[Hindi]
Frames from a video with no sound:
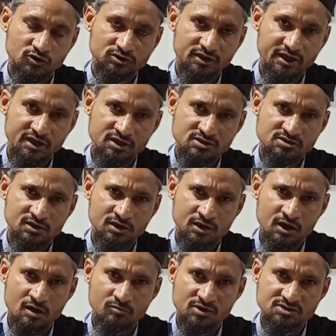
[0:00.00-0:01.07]
चौथाई
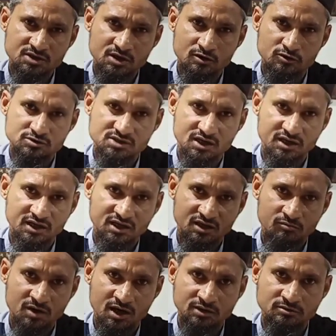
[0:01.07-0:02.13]
सर का मसा हो जाने
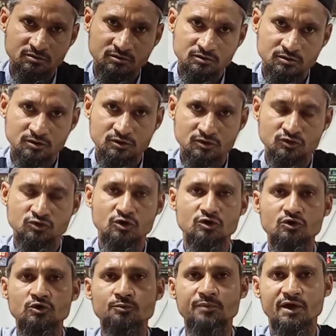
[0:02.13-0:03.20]
के बाद
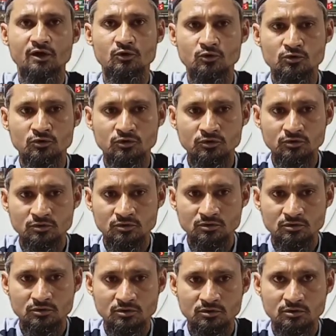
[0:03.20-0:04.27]
दोनों पैरों को
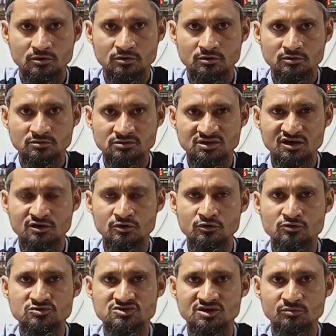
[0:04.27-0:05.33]

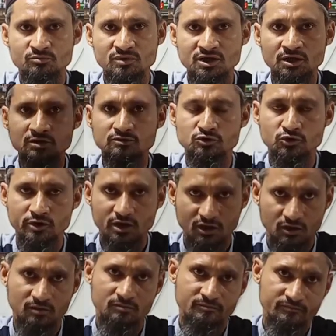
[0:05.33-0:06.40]
तखनों समीत
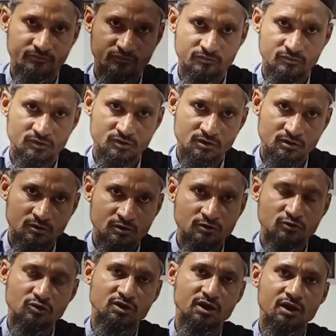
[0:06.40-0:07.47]
धोएं
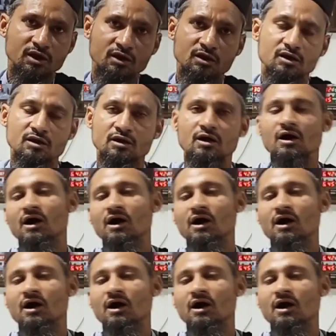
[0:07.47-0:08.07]
तो ये